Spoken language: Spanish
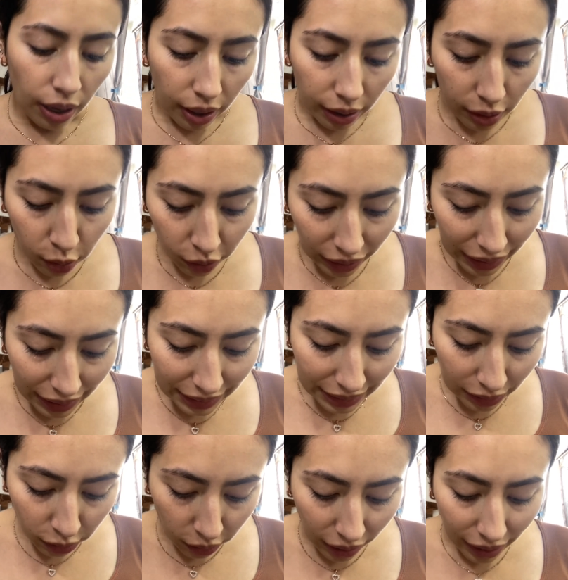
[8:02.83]
Lo que les
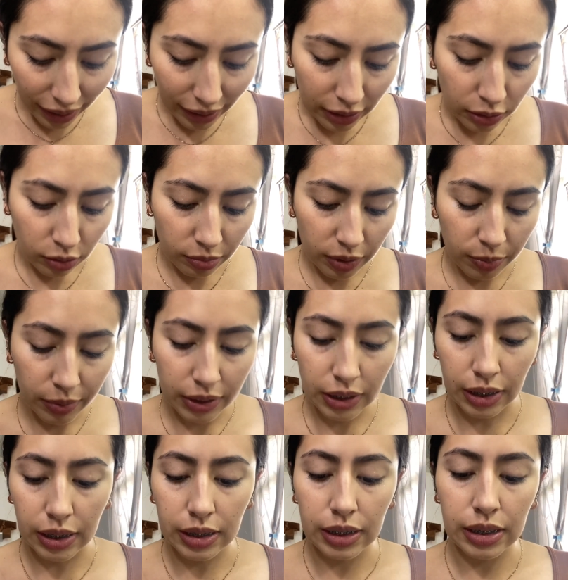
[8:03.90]
digo, ay, son mis
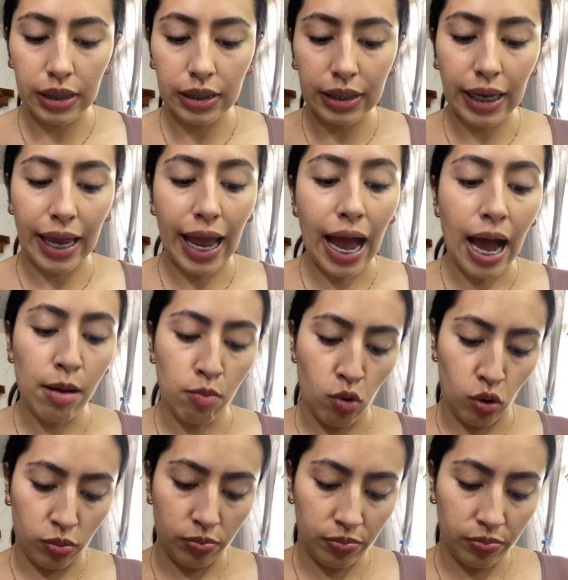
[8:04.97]
pestañas estas que amo.